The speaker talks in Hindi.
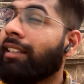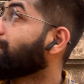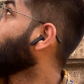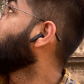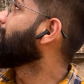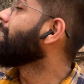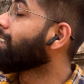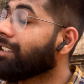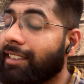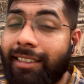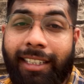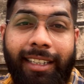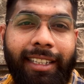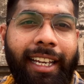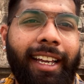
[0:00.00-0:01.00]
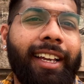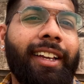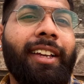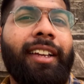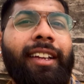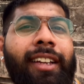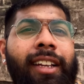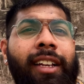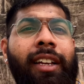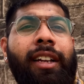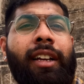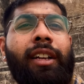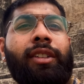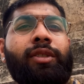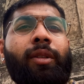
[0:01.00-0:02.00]
चला जा नीचे चलते
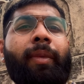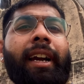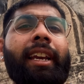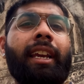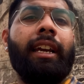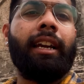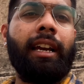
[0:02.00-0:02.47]
हैं तो भाई